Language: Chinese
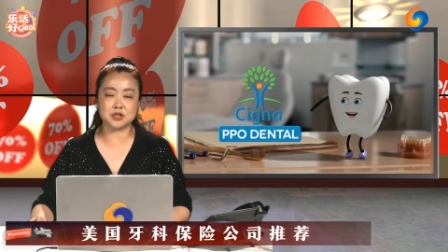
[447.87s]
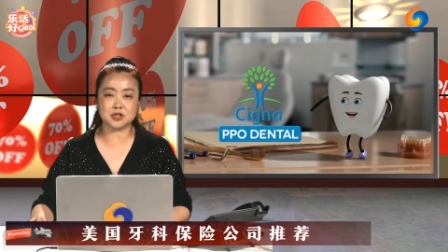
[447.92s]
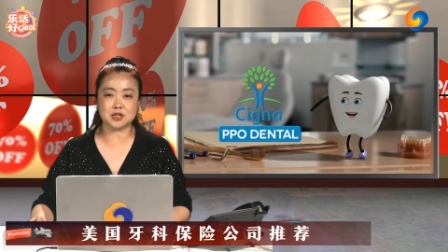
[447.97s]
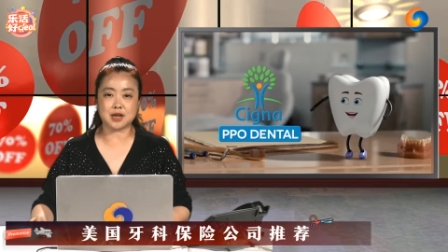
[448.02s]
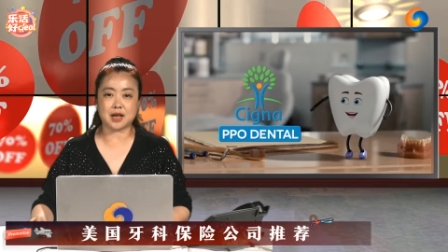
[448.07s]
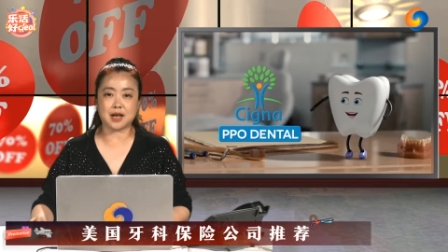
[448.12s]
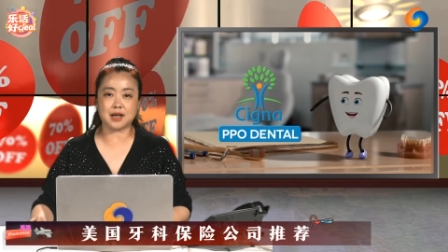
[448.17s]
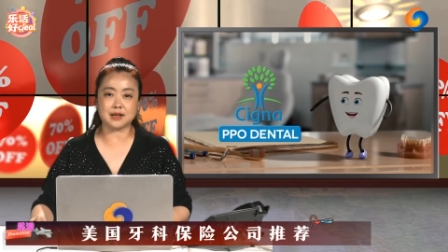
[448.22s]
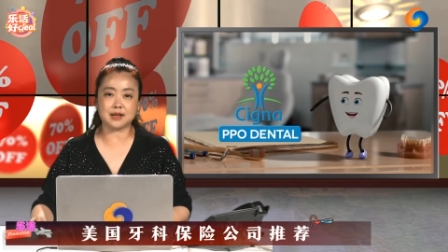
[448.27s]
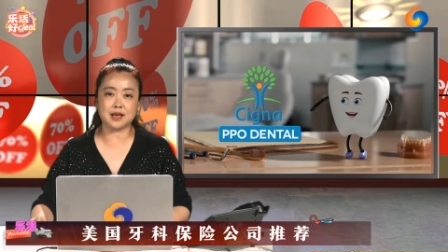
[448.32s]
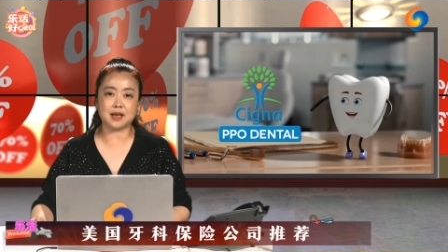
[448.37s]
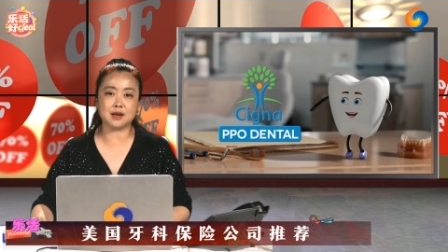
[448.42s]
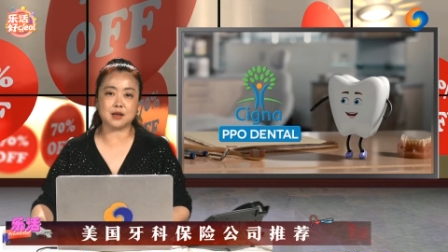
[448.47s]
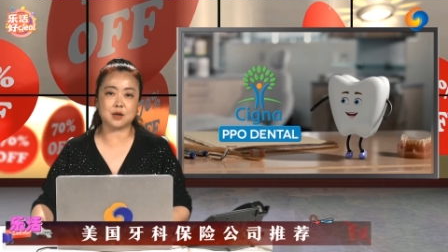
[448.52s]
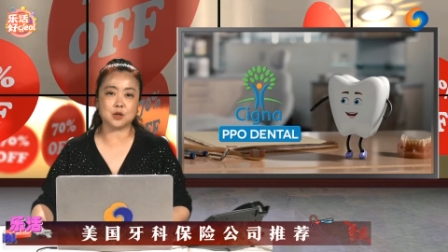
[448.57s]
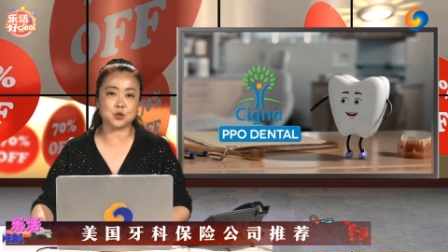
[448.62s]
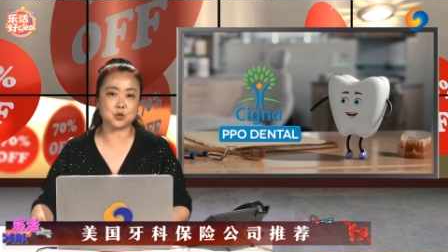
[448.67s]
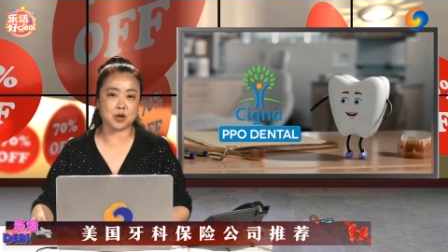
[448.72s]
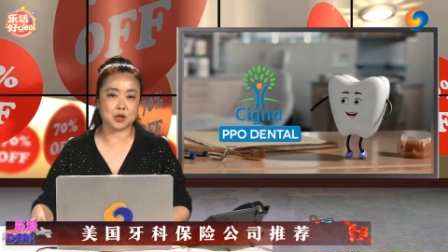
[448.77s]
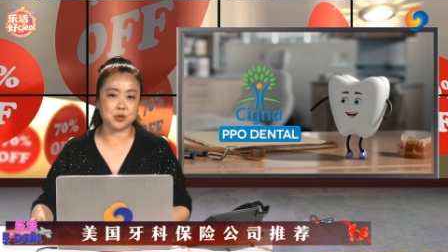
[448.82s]
是涵盖
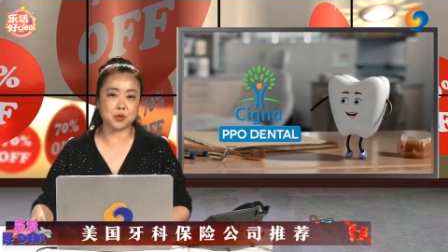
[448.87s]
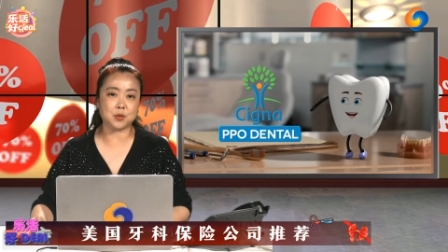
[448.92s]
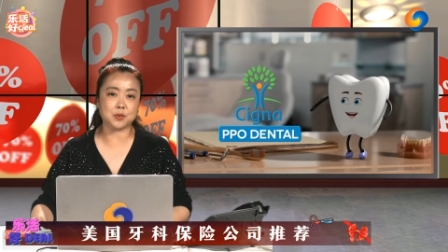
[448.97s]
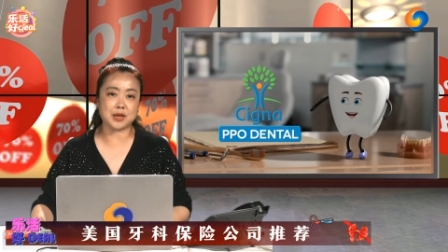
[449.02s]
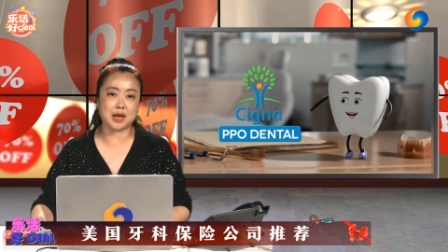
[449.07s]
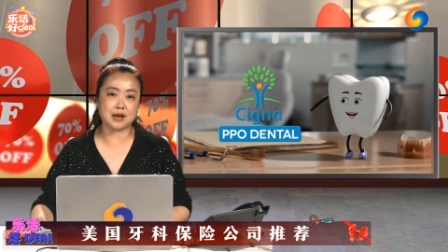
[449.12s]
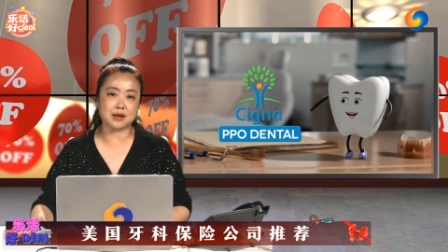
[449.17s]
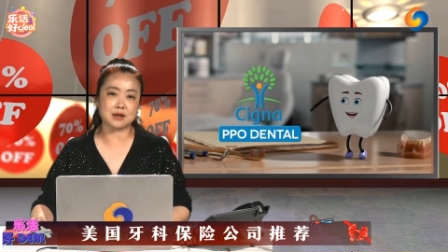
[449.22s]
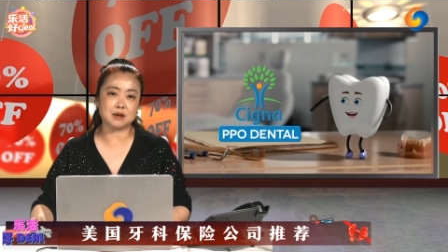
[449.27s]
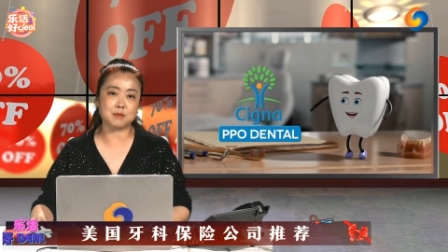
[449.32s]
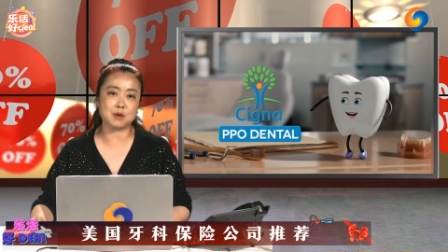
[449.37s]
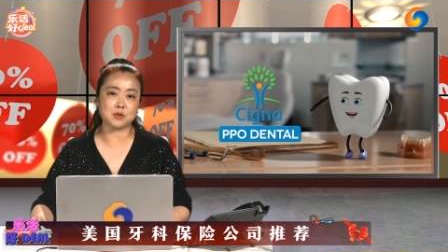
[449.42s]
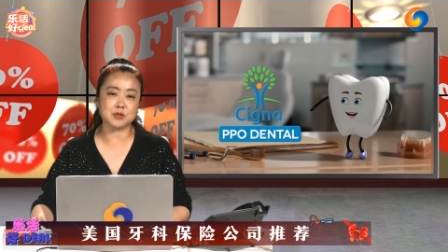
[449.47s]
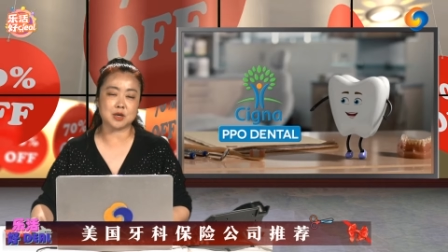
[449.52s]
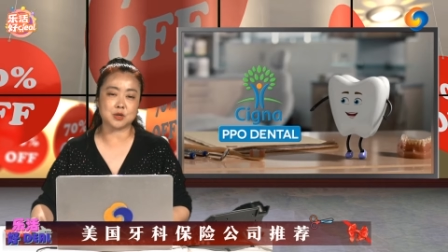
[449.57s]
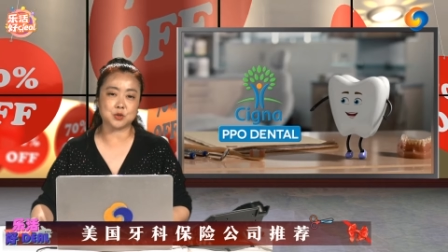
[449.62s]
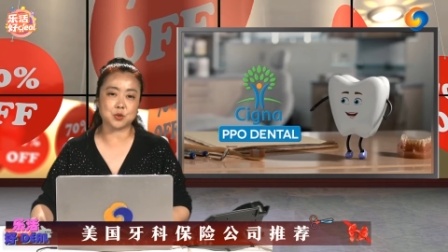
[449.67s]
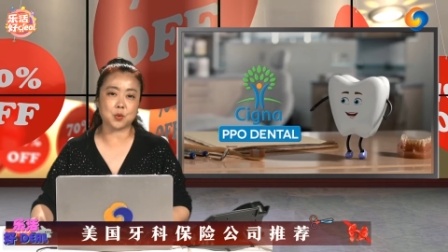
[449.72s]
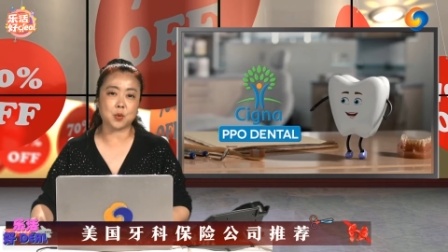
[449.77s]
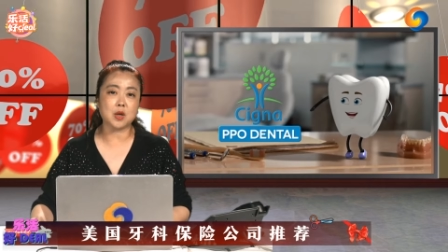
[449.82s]
了传统牙科保
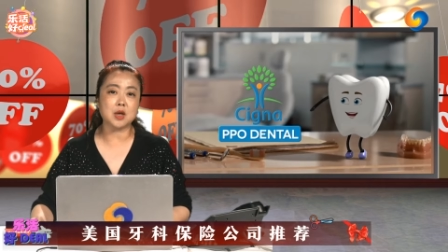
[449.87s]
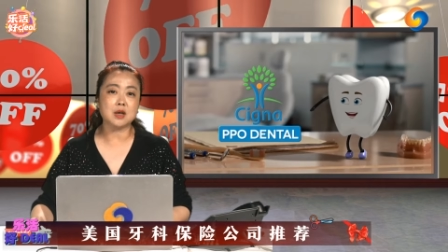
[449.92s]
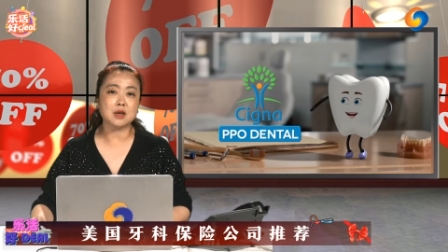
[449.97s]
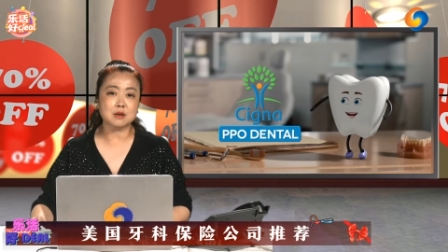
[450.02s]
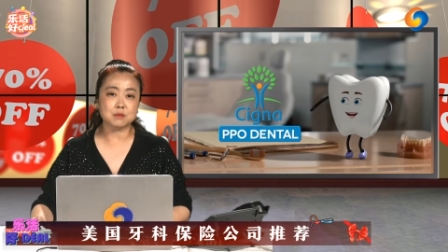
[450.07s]
险中